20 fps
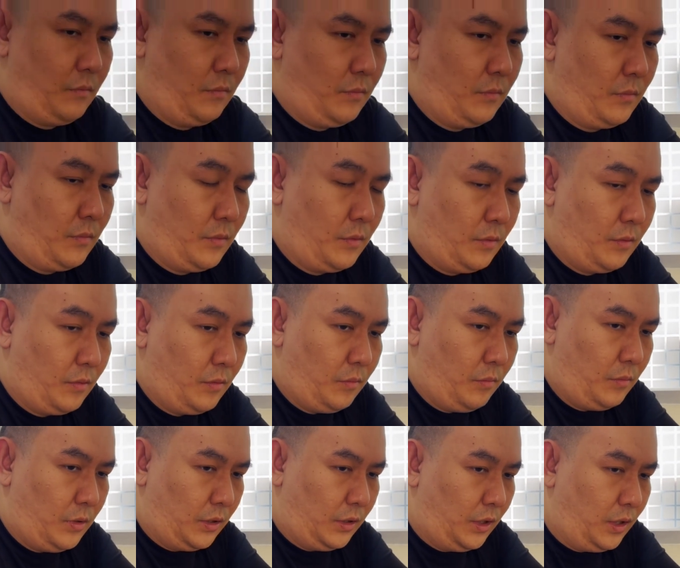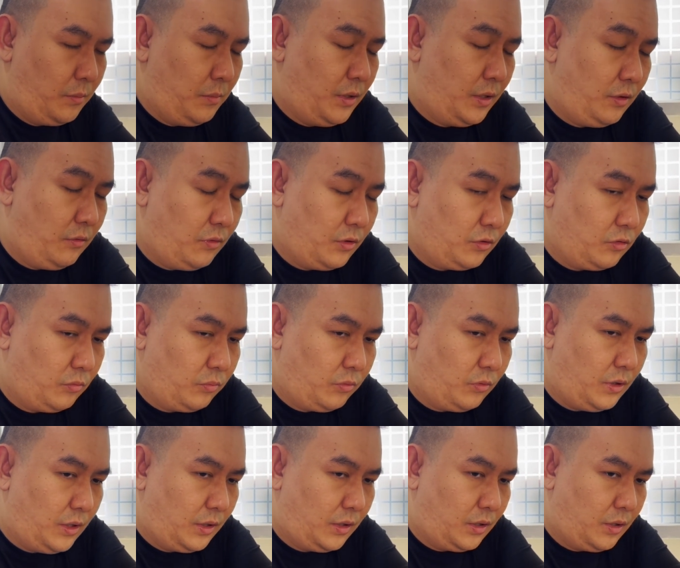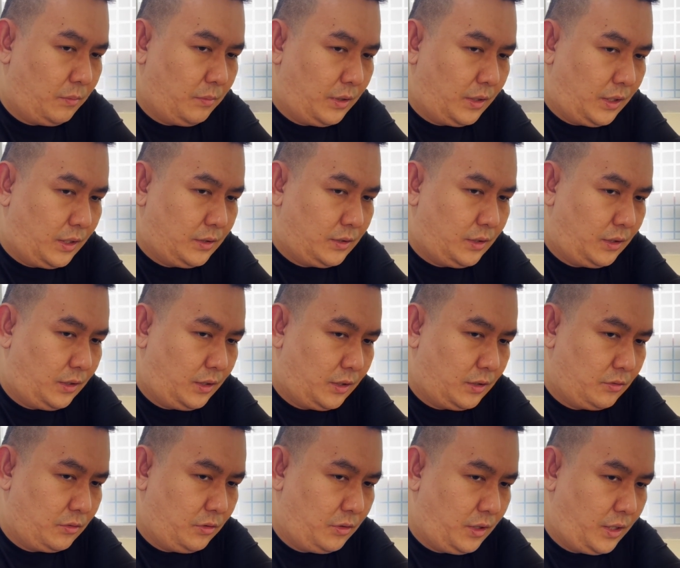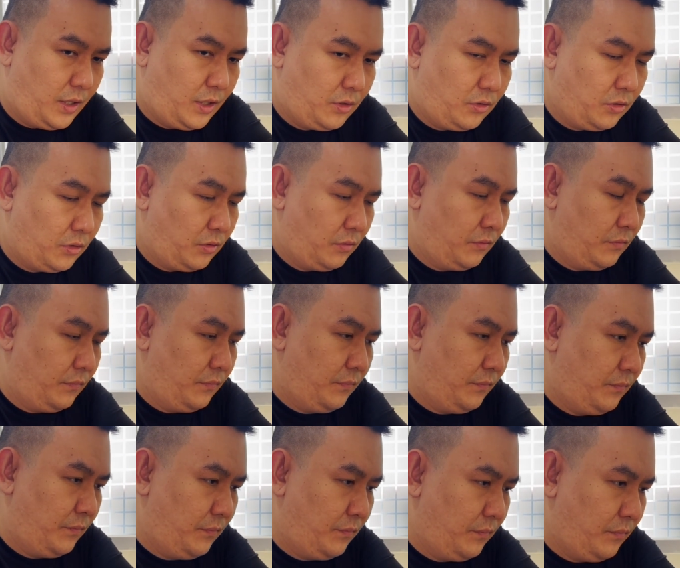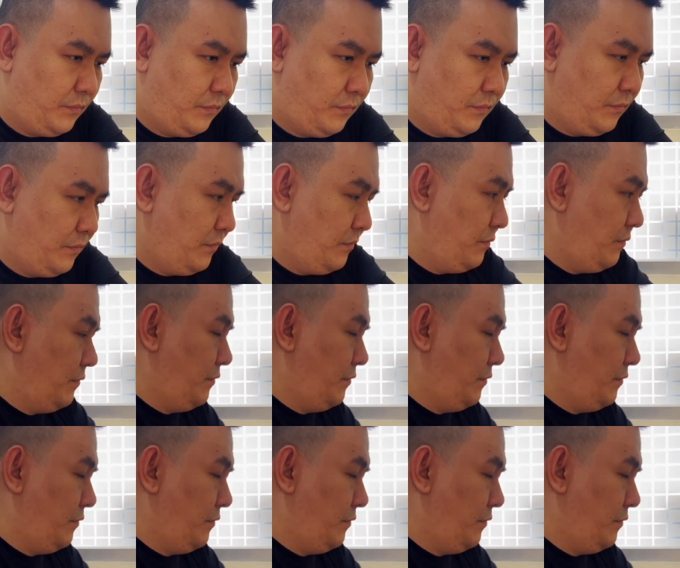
Jadi sampai di suatu waktu itu sudah stop, nggak terlalu rame